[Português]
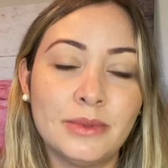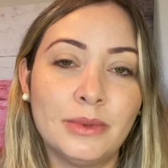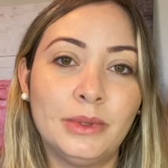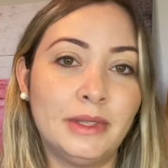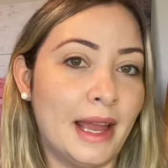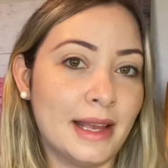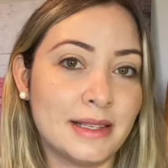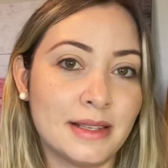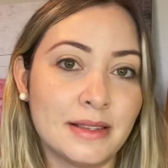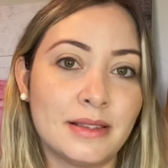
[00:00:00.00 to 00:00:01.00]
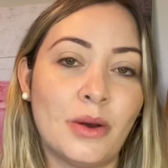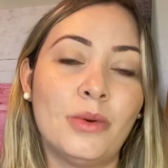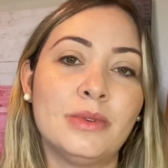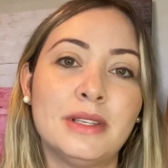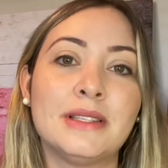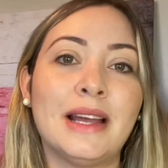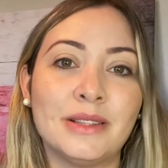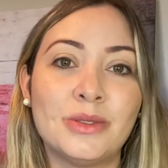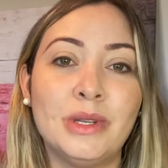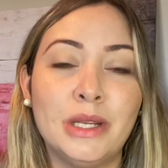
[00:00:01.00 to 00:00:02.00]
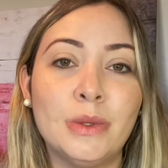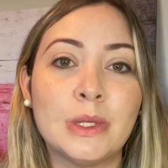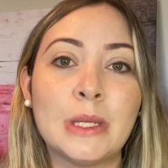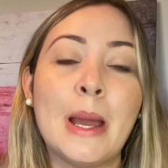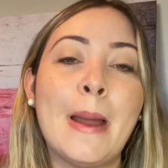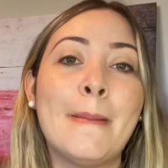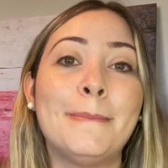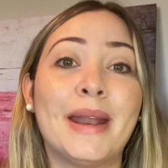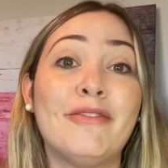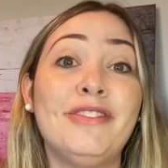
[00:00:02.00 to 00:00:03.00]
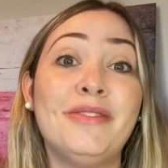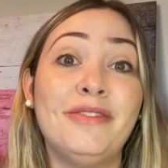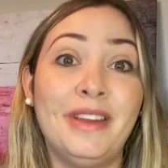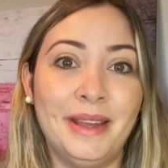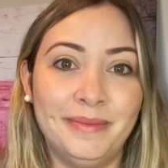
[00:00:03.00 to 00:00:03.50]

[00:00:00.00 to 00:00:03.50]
o Texas ou os Estados Unidos para viver.